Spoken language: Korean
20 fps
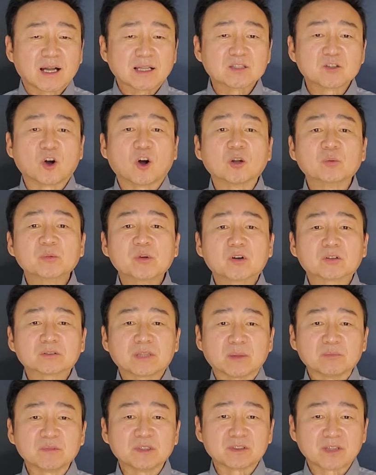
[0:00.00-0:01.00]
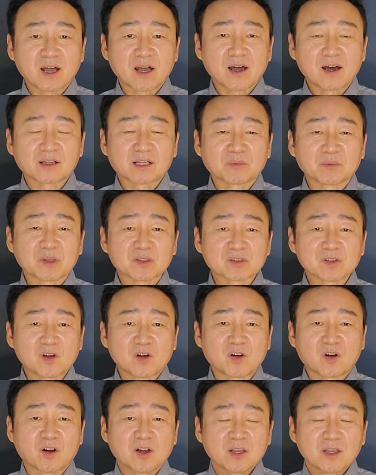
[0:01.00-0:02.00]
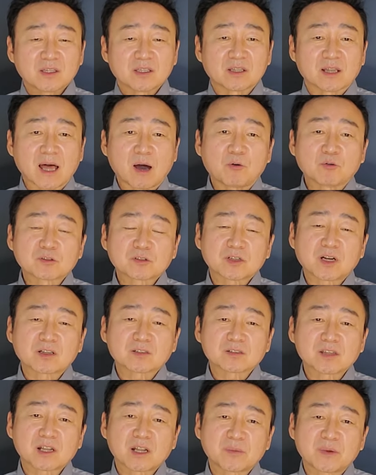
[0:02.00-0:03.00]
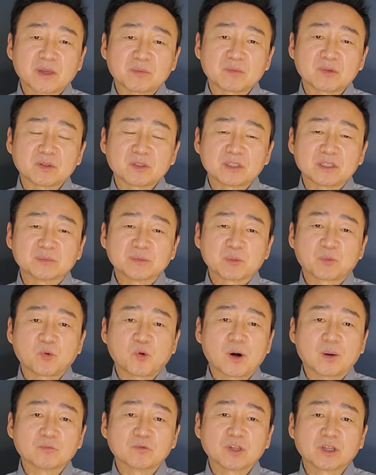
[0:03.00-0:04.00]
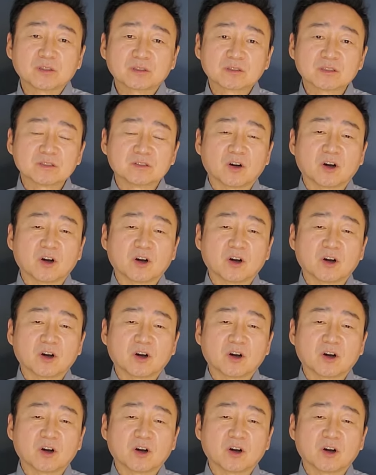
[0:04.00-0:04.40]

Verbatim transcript: 한1 0명 됩니다 라면서 이 라오스라는 사람의 이름이 포함된 그1